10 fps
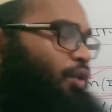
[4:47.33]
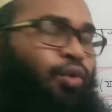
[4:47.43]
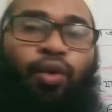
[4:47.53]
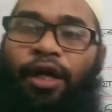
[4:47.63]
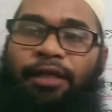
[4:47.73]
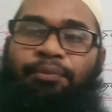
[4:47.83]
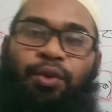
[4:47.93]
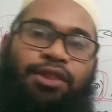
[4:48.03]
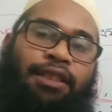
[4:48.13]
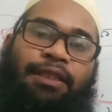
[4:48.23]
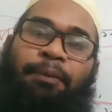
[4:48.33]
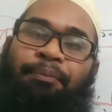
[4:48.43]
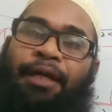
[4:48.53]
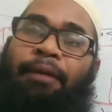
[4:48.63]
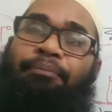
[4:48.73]
আরও কয়েক প্রজাতির
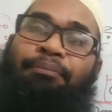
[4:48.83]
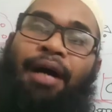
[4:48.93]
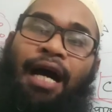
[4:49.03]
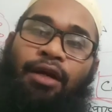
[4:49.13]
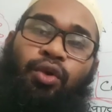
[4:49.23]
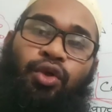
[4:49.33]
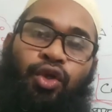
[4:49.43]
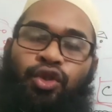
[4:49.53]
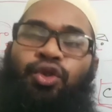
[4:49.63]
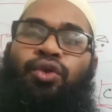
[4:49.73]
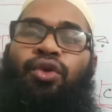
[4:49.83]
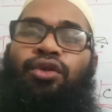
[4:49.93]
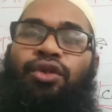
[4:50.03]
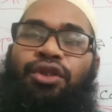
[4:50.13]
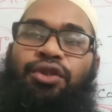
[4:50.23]
প্রায় বারো ডজন
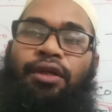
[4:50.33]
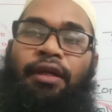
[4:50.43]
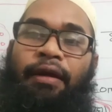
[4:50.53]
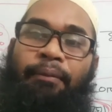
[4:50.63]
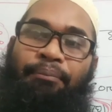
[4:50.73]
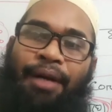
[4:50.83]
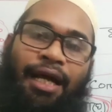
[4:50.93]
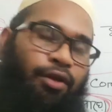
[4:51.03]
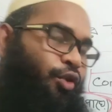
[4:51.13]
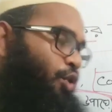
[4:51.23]
কত ডজন বারো